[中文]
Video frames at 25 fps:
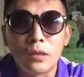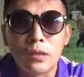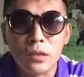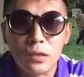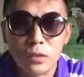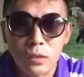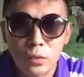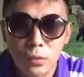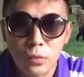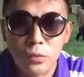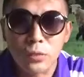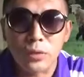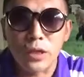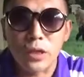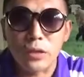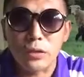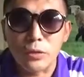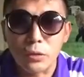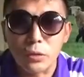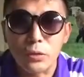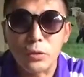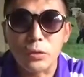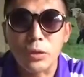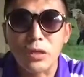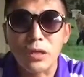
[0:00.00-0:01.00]
自动的
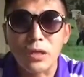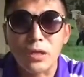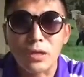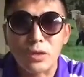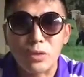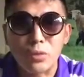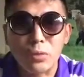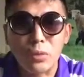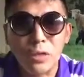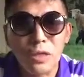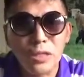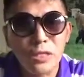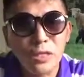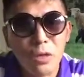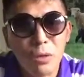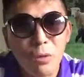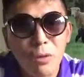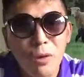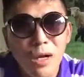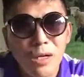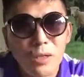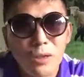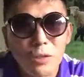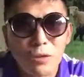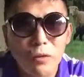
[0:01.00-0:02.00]
就觉得说一些
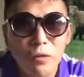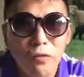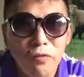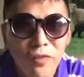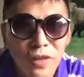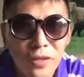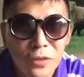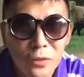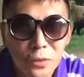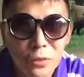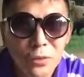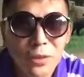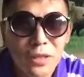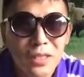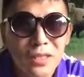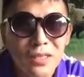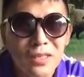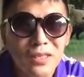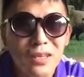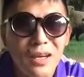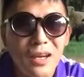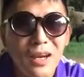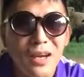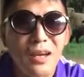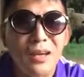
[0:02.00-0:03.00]
话就是犯罪
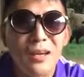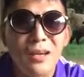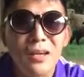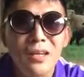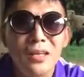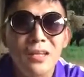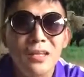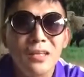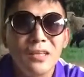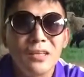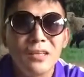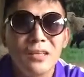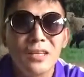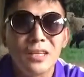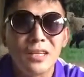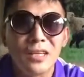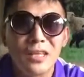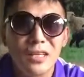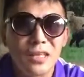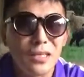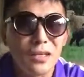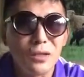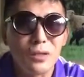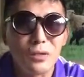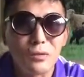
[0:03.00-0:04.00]
啊，这
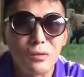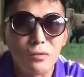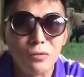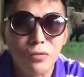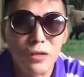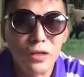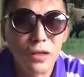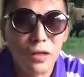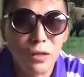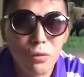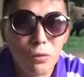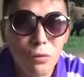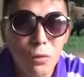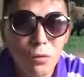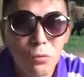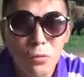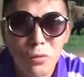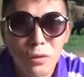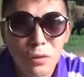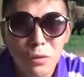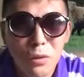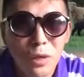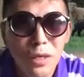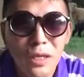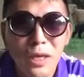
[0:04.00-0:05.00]
个是一种非常落
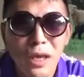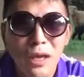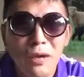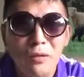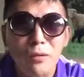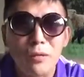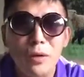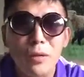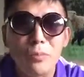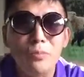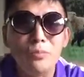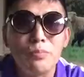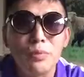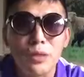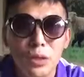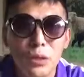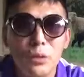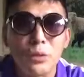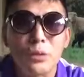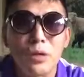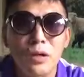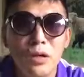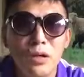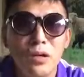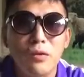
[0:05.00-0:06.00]
伍的观念，我们必
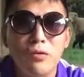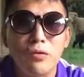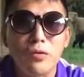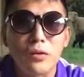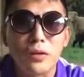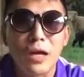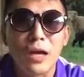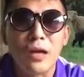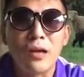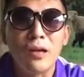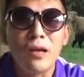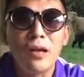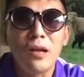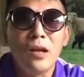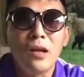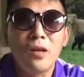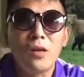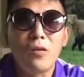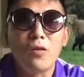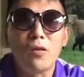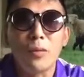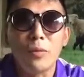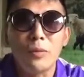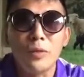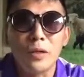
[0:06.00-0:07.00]
须要克服它。
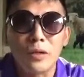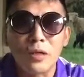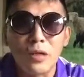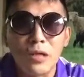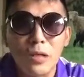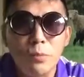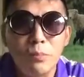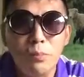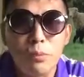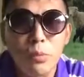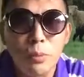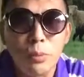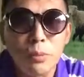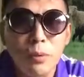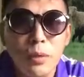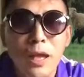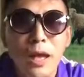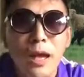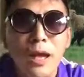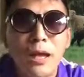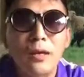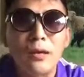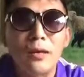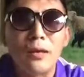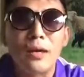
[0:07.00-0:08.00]
我们要一步步
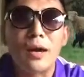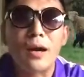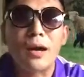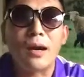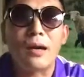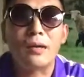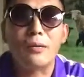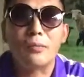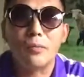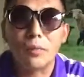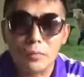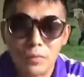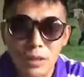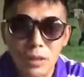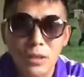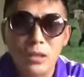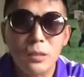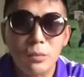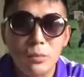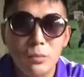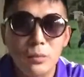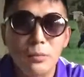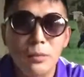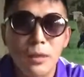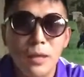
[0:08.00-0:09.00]
来啊，我们要
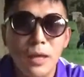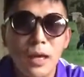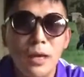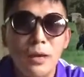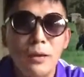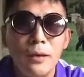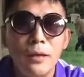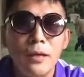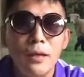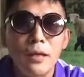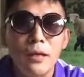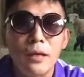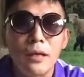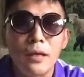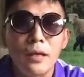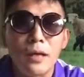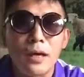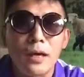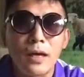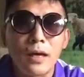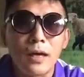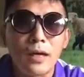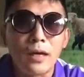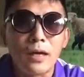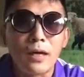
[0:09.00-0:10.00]
一步步来。
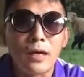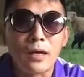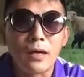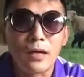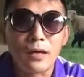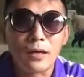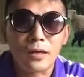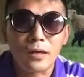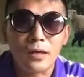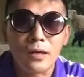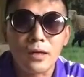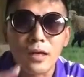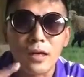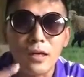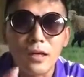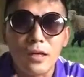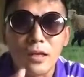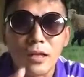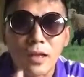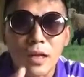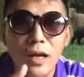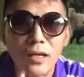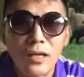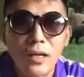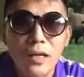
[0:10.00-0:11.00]
啊，可
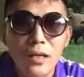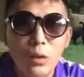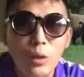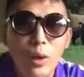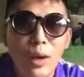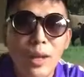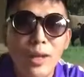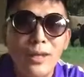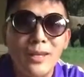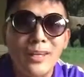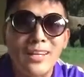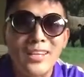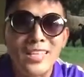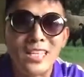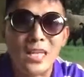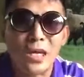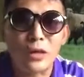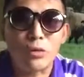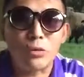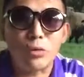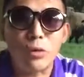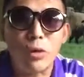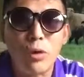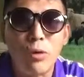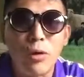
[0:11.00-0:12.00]
以，大家锻炼着
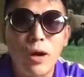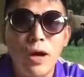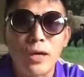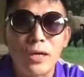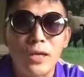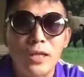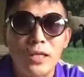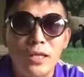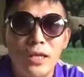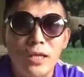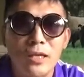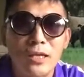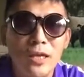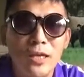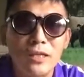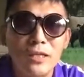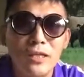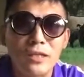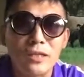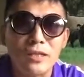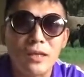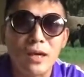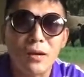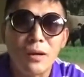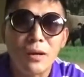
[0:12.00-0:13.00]
想说话的，想上
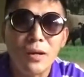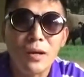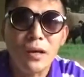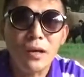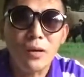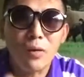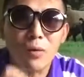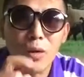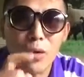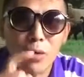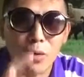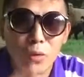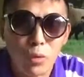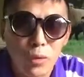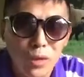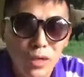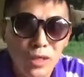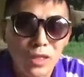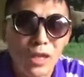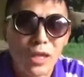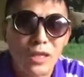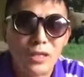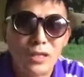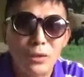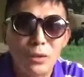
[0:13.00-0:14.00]
镜的。我鼓
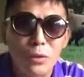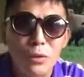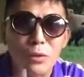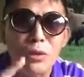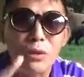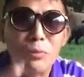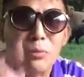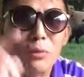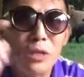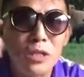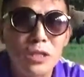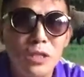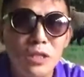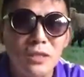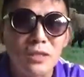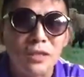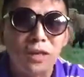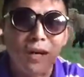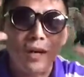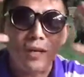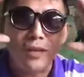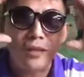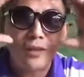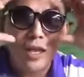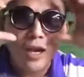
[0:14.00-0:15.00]
励大家弄个墨镜
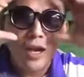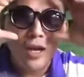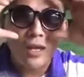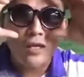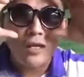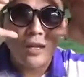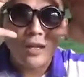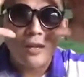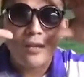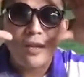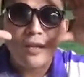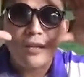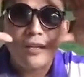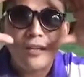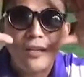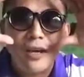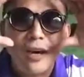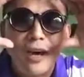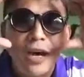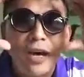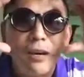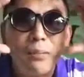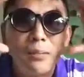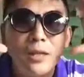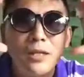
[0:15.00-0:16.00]
啊，大一点的，弄
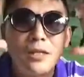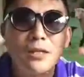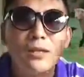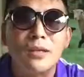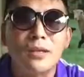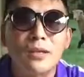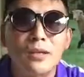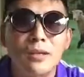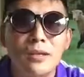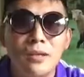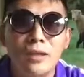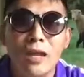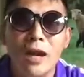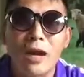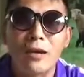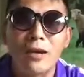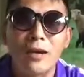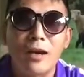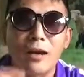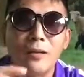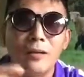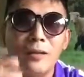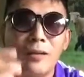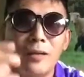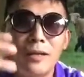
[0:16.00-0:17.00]
个蛤蟆镜戴
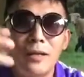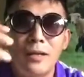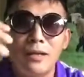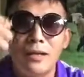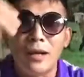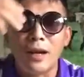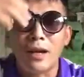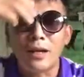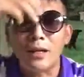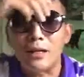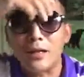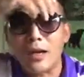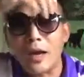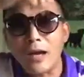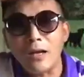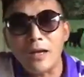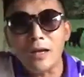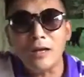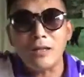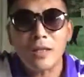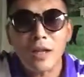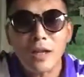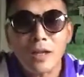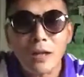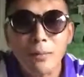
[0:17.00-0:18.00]
着啊，还
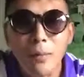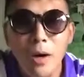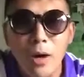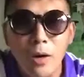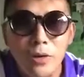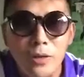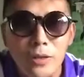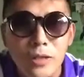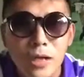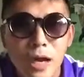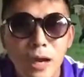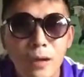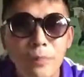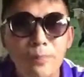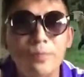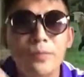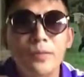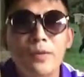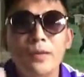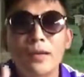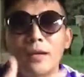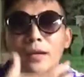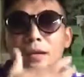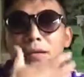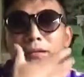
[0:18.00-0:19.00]
可以戴个帽子啊，
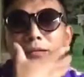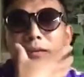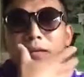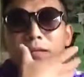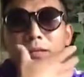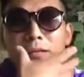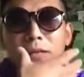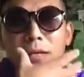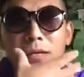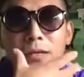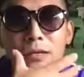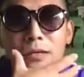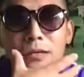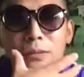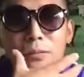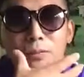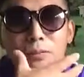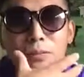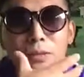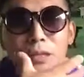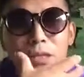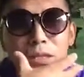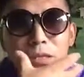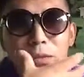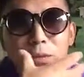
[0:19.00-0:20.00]
再再
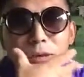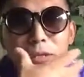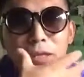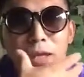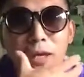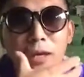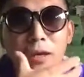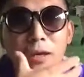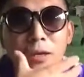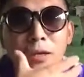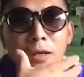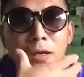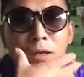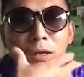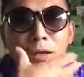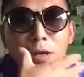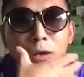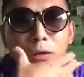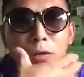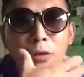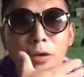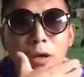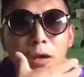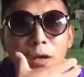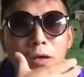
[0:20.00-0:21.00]
不行的话戴个
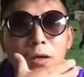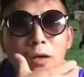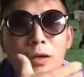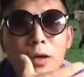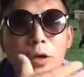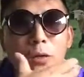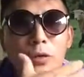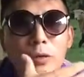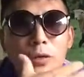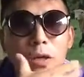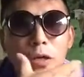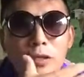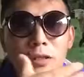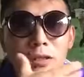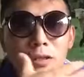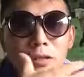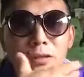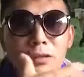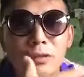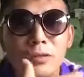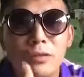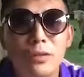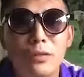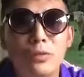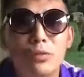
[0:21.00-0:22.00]
口罩，那口罩
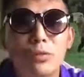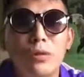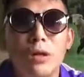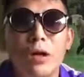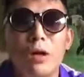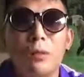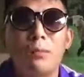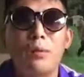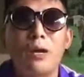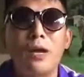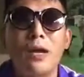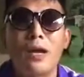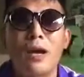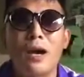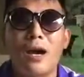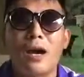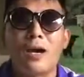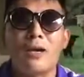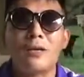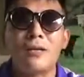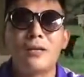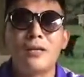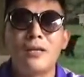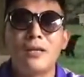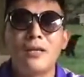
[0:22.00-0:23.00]
就最好别了
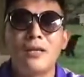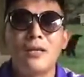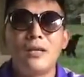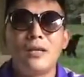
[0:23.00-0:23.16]
啊。